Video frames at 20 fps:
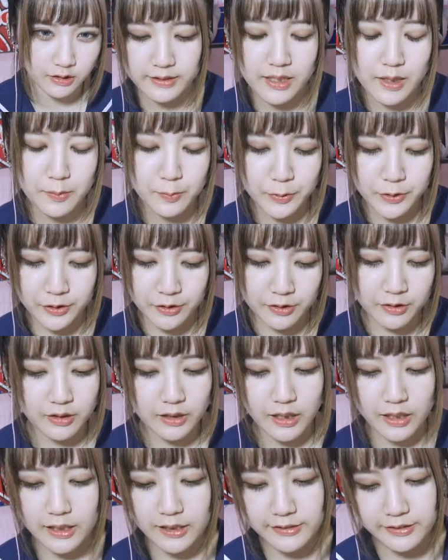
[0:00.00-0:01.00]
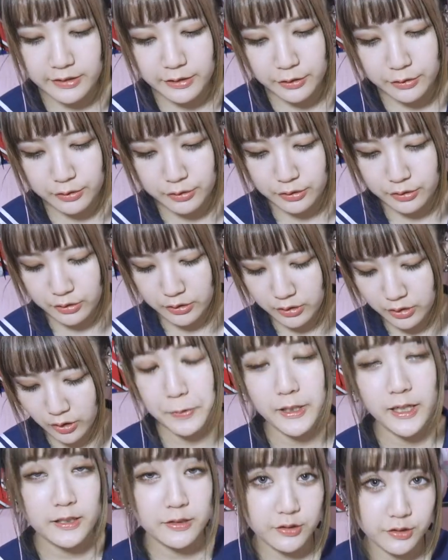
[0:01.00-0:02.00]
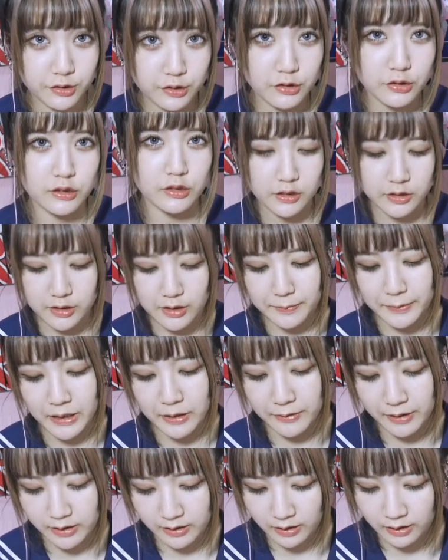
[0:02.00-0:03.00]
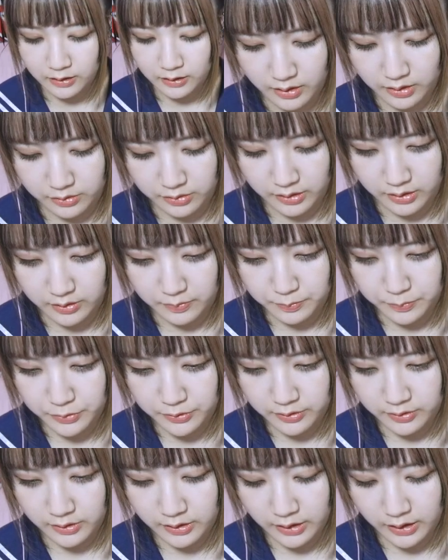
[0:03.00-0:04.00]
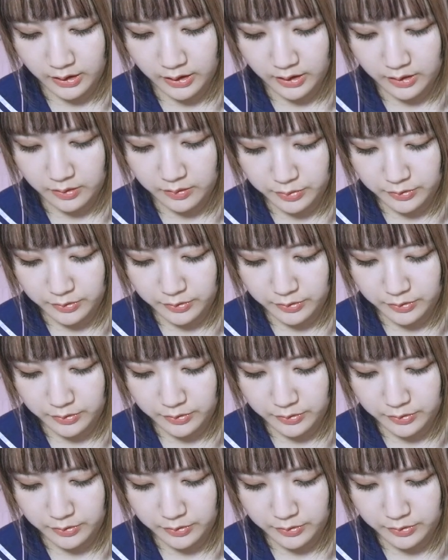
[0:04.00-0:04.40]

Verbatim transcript: 全部の彼氏力をプラス10すればいいわけなこれ文系